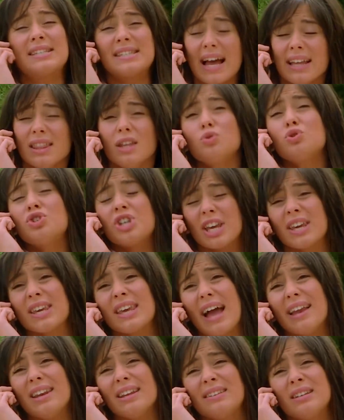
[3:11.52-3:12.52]
Ay sen de şu
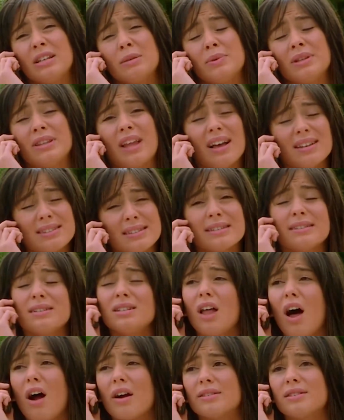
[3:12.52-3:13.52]
çekingenlik tribinden
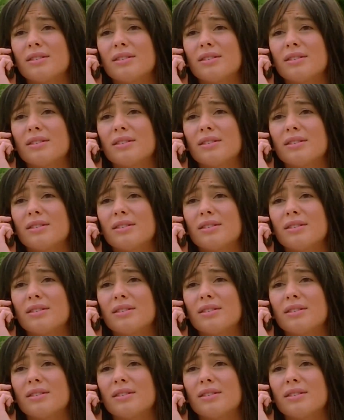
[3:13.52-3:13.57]
sıyrıl